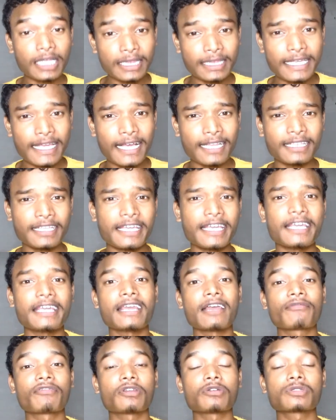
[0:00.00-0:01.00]
गलतियां थी
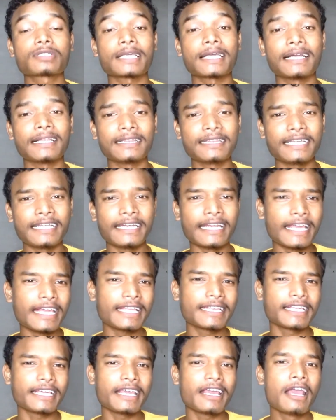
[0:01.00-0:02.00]
या फिर उसकी गलती
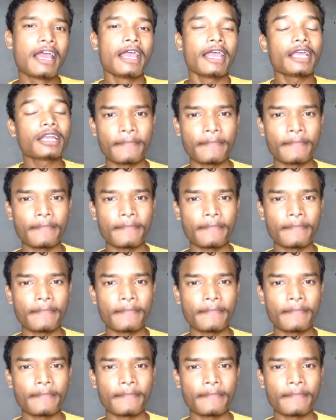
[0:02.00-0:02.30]
नहीं थी